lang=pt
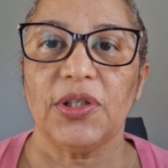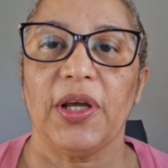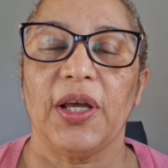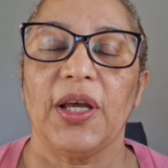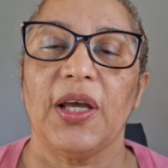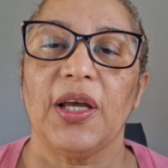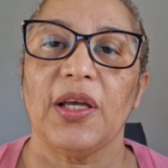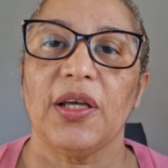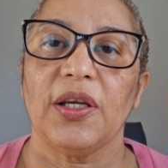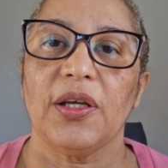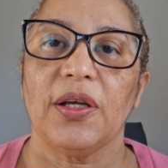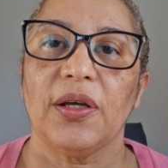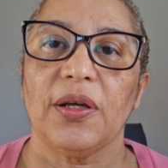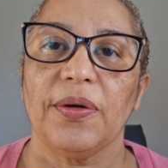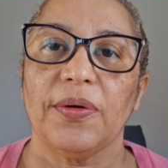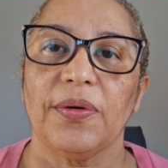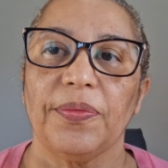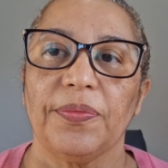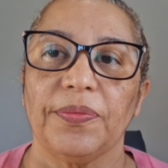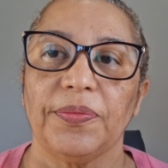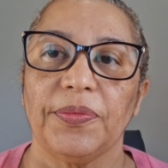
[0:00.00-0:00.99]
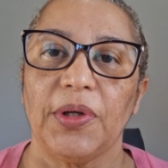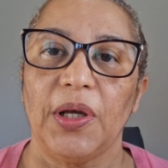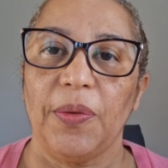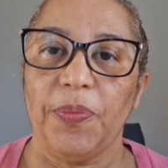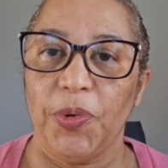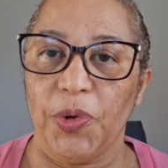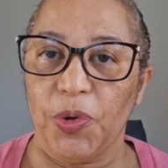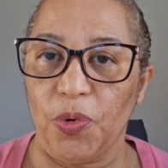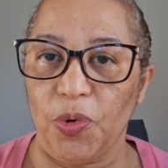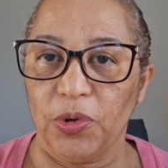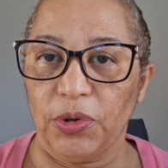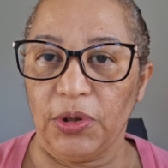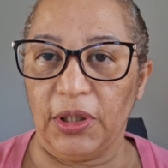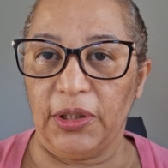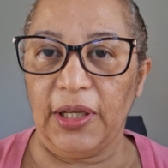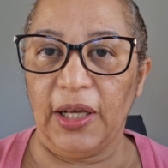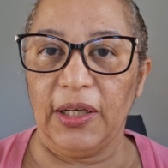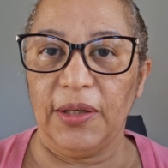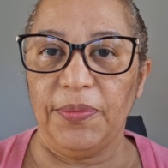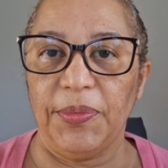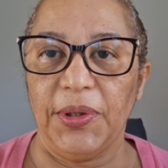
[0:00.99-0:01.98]
é, é por conta
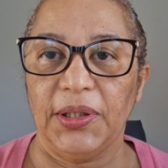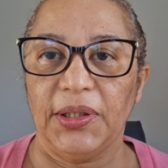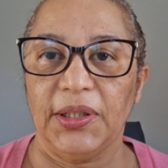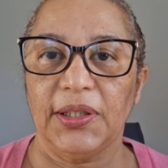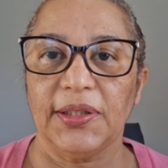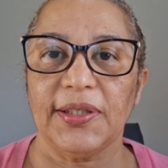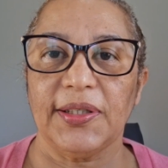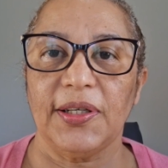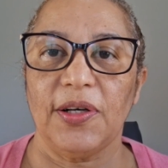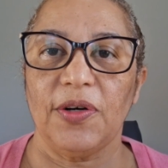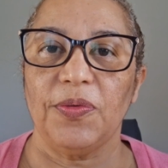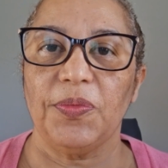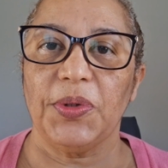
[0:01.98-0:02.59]
da alimentação.